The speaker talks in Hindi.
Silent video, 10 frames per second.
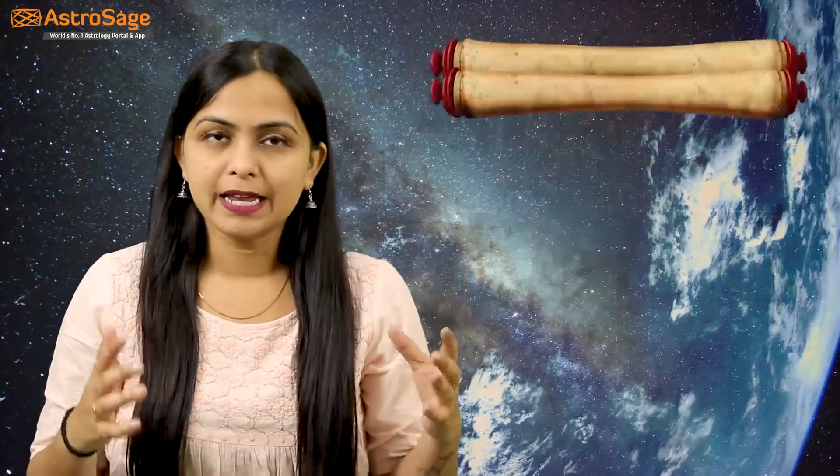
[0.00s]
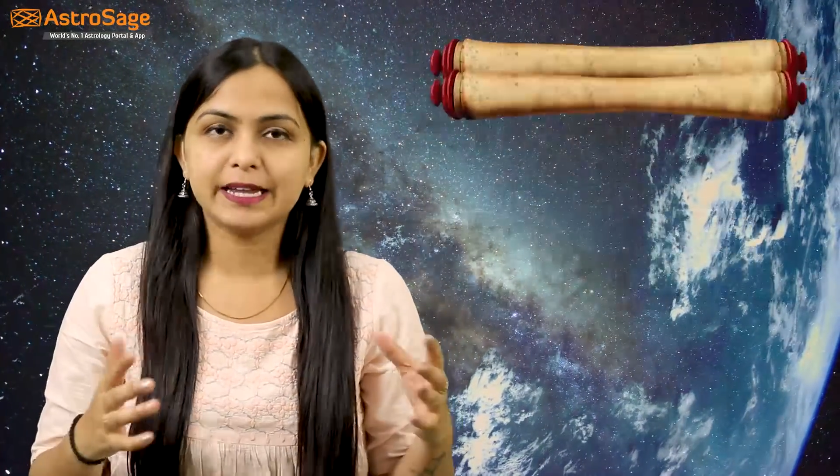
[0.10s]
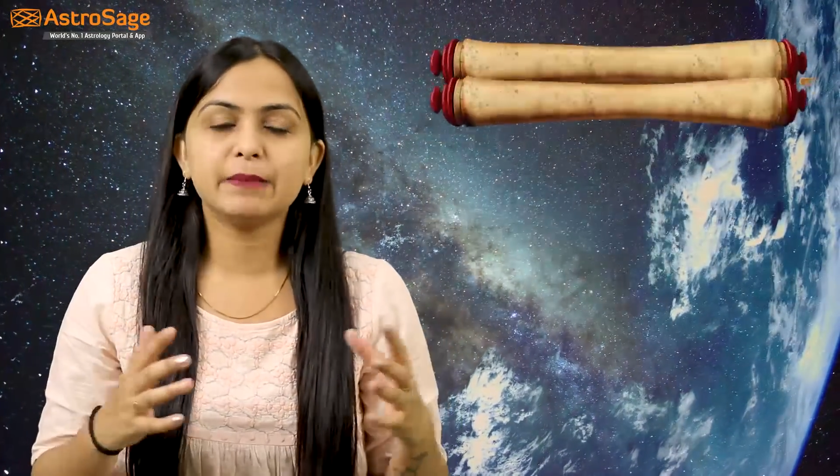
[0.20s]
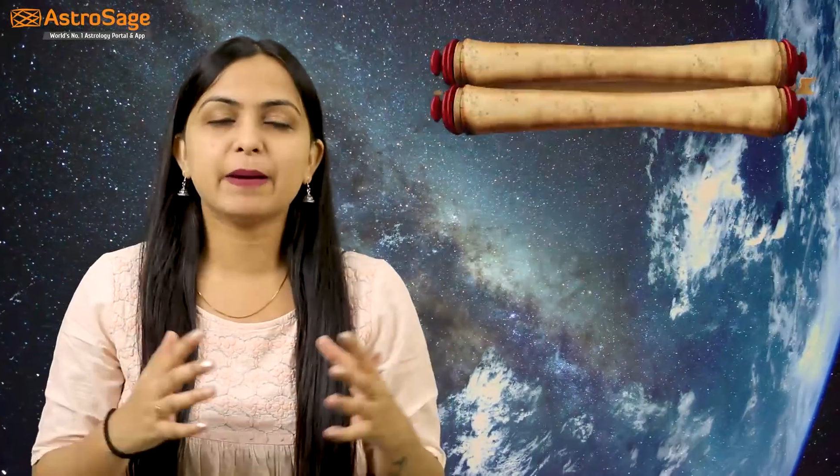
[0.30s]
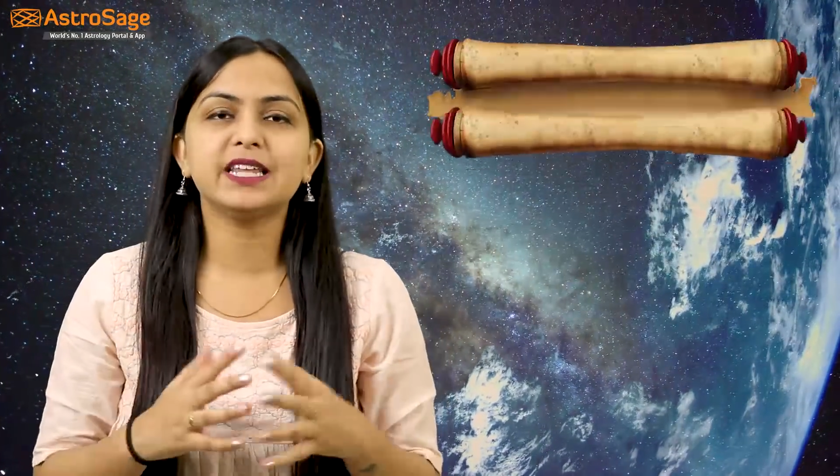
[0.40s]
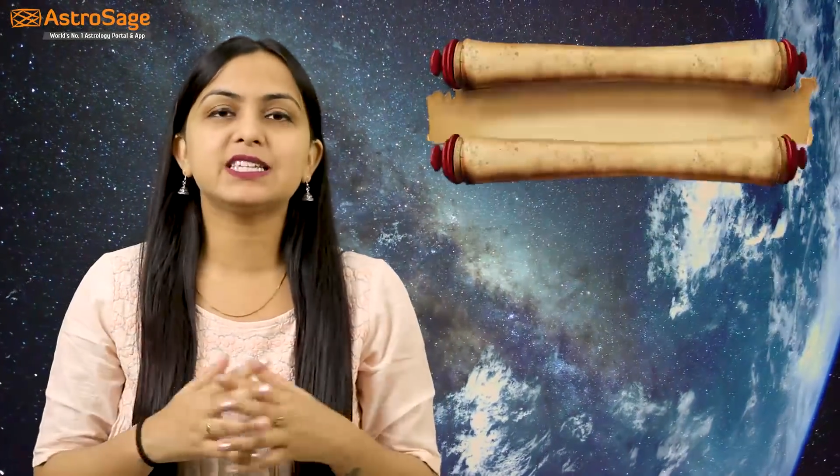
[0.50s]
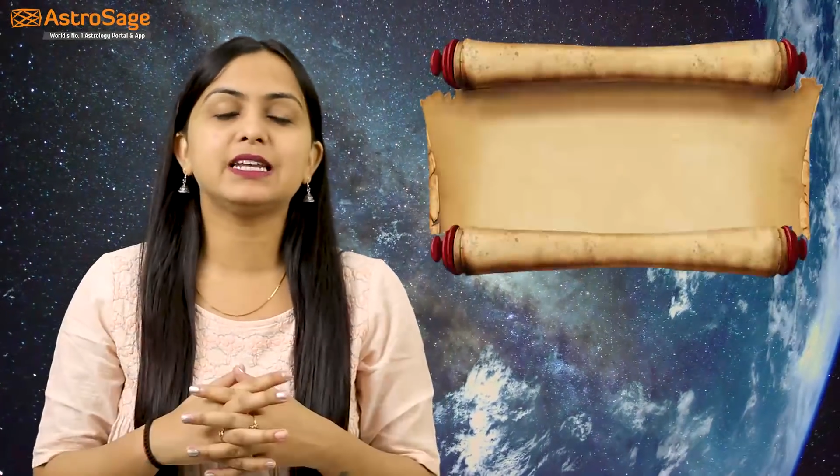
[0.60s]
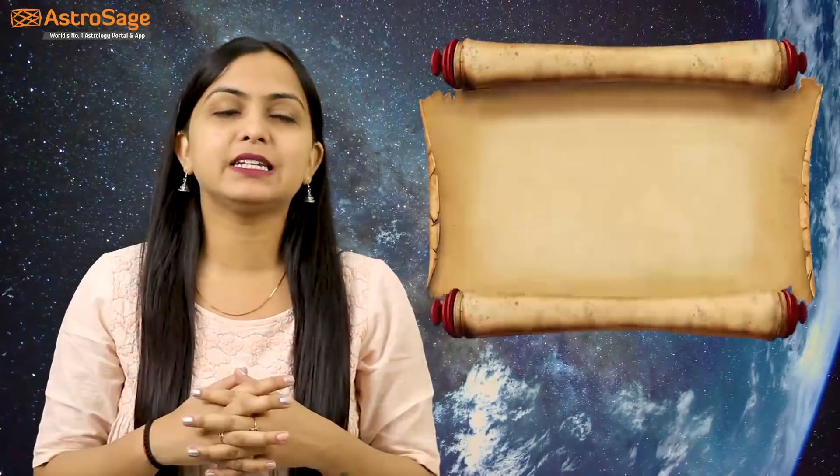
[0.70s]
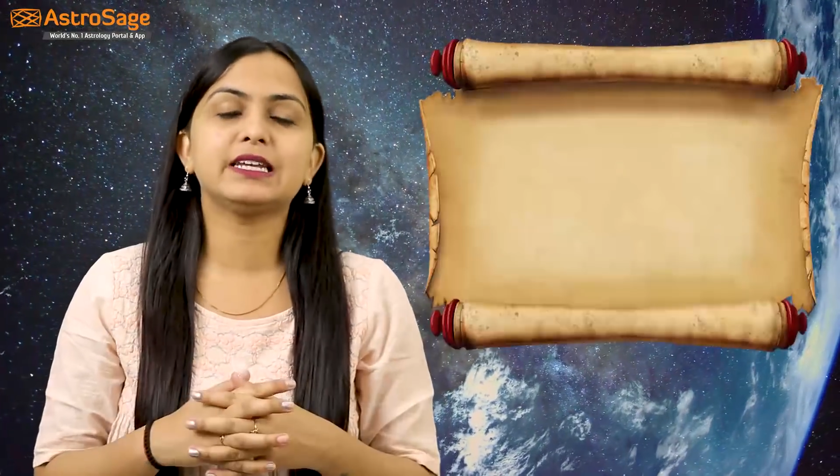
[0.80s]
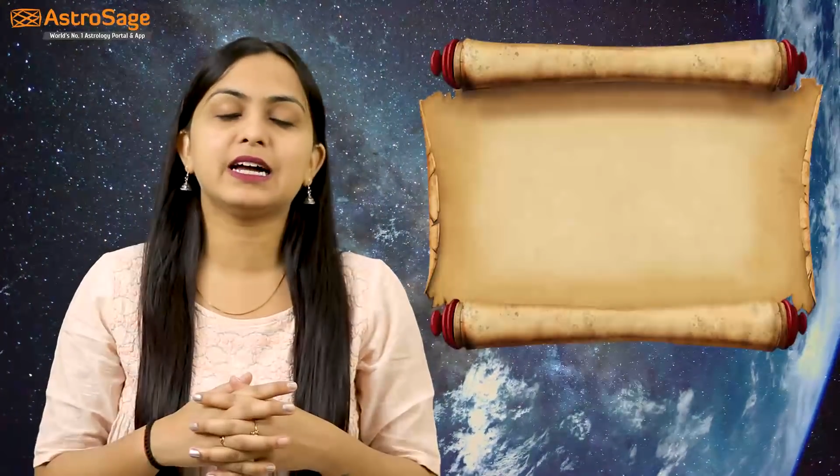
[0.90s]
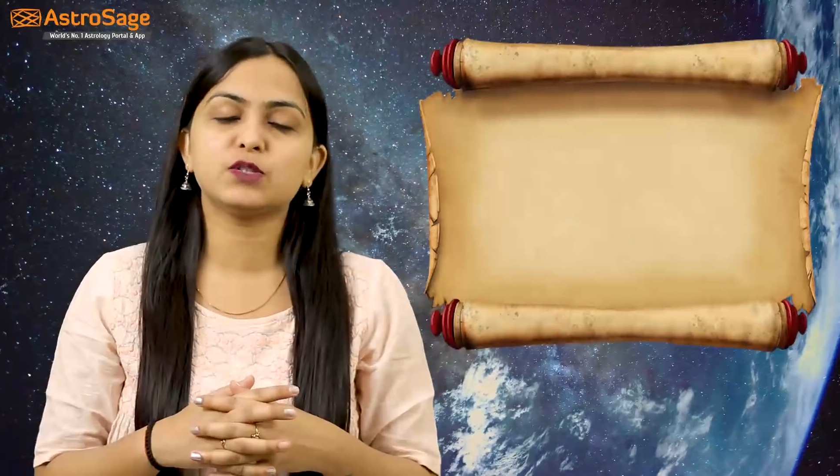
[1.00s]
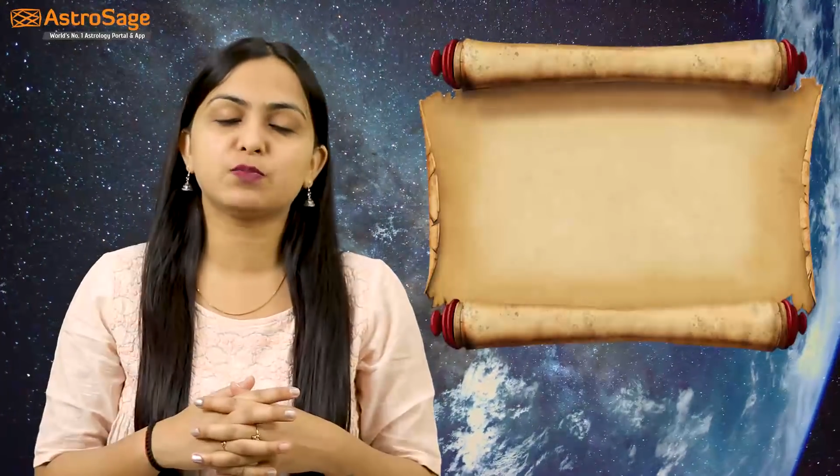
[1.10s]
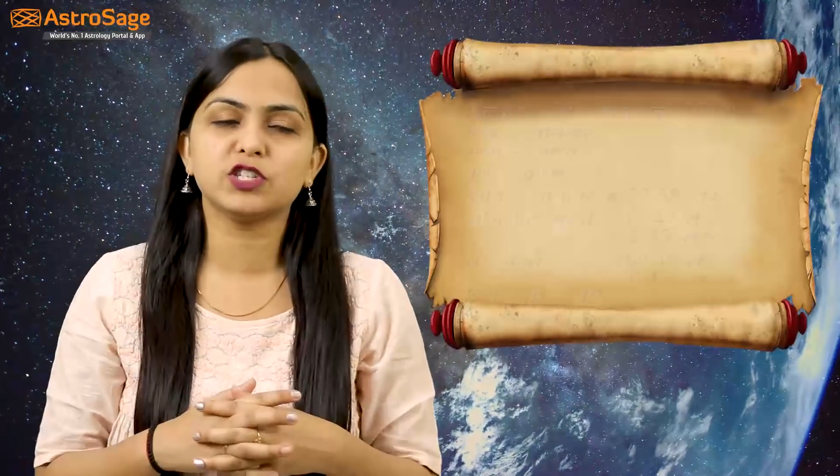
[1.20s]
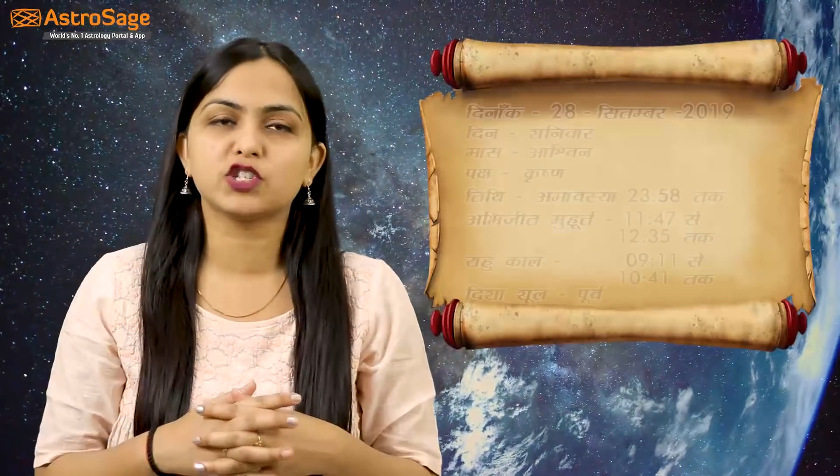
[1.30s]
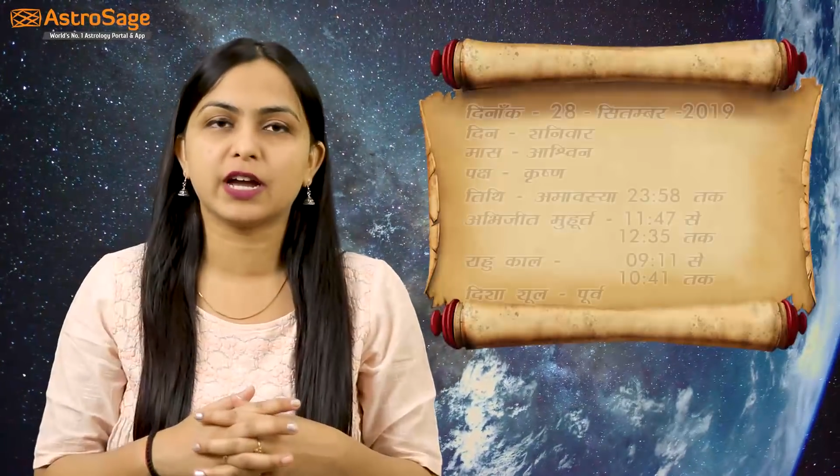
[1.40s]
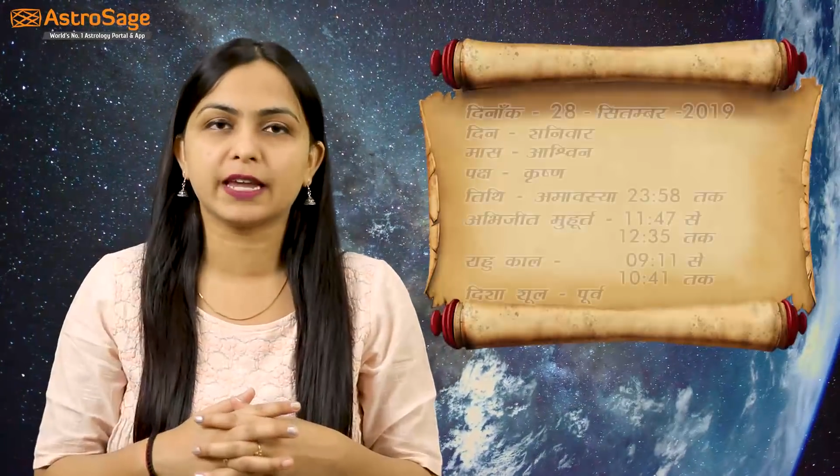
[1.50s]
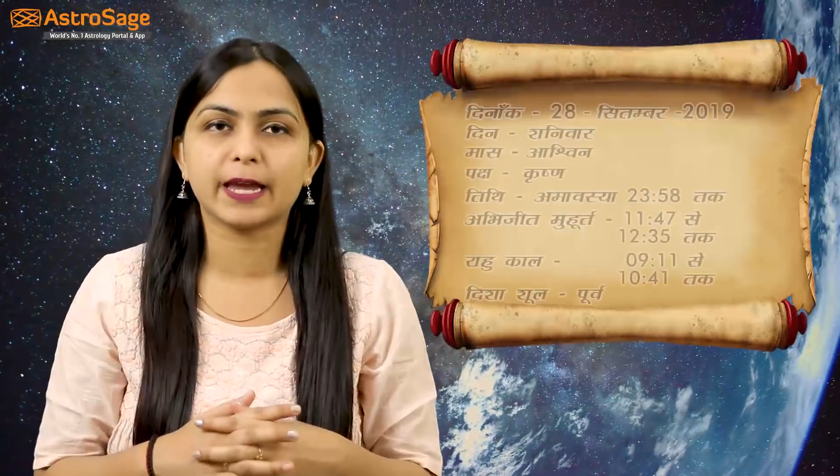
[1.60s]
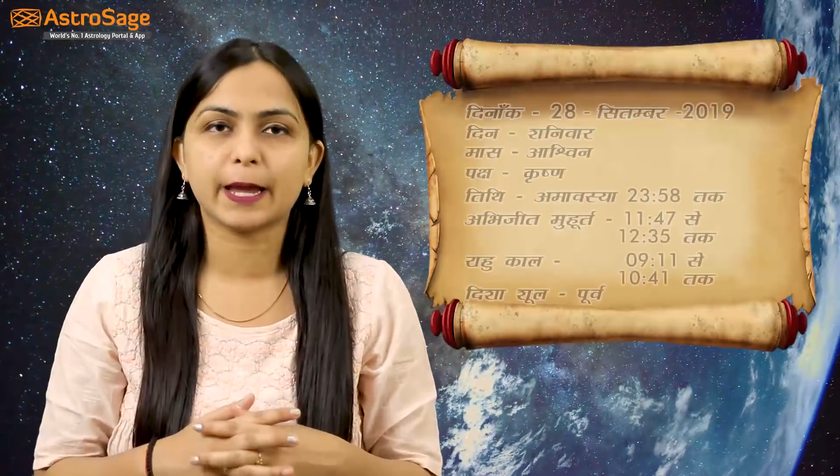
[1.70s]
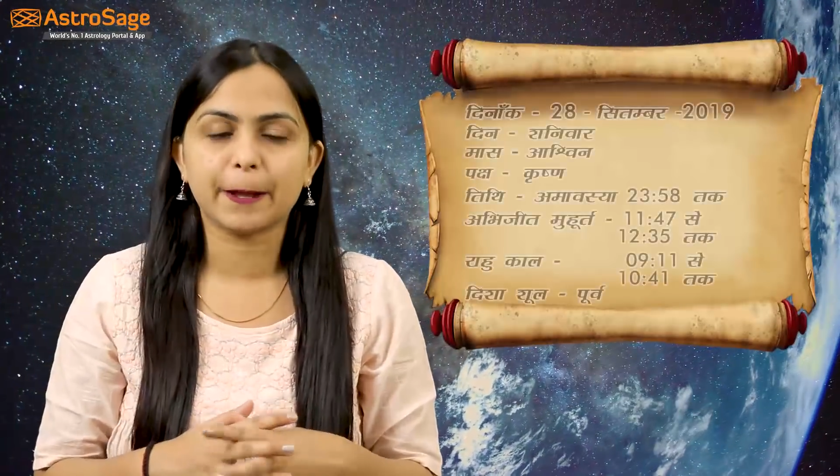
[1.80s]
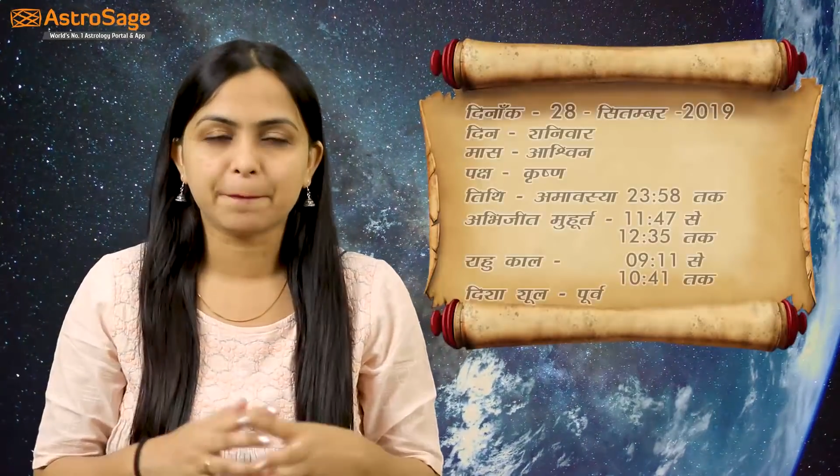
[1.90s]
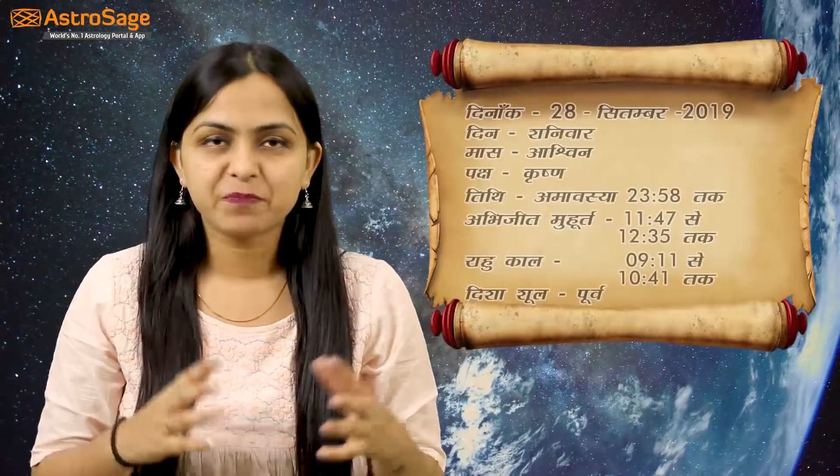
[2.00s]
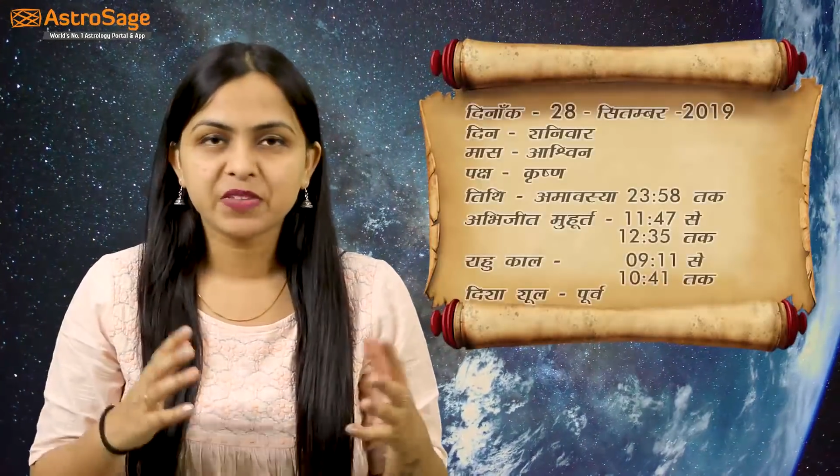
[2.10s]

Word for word: लेकिन पहले जान लेते हैं आज पंचांग क्या है